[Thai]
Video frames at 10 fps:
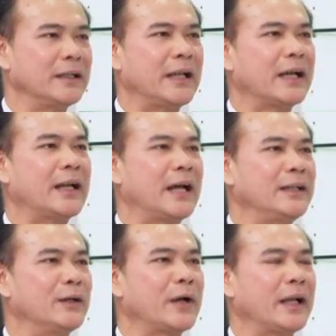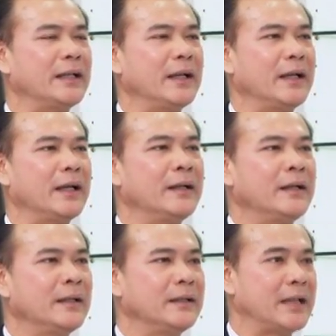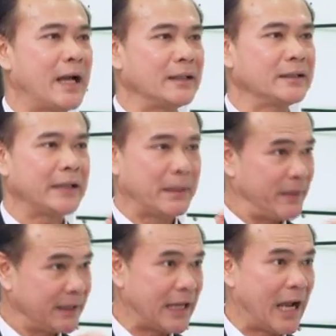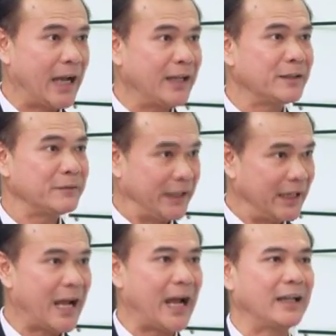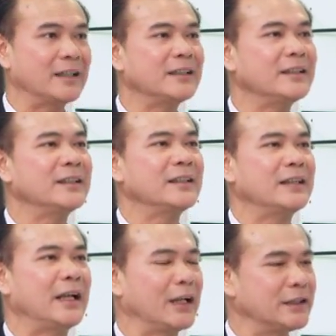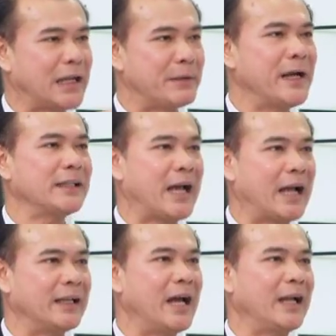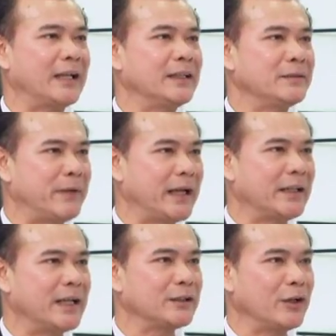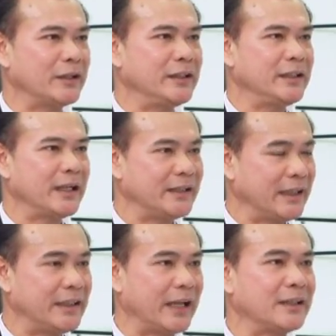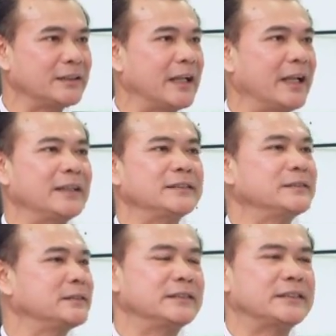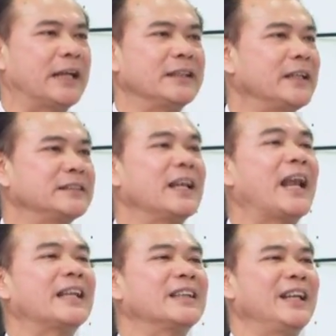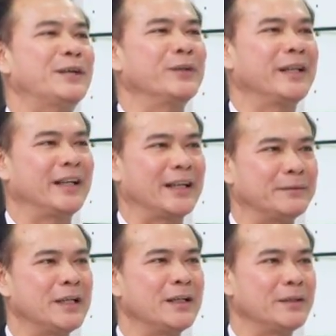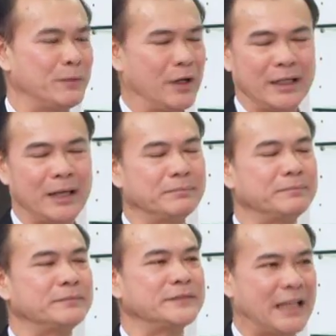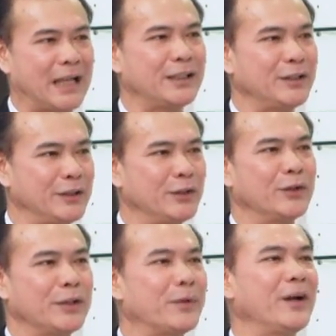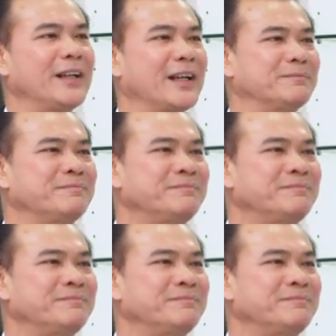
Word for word: ในขณะเดียวกันเนี่ยนะยังเก็บรักษาไว้ได้นานนะแล้วก็สามารถทานได้แม้กระทั่งตอนที่ยังเย็นๆในใส่ในสลัดอะไรพวกนี้นะครับเหมาะกับสลัดโดยเฉพาะเลยครับ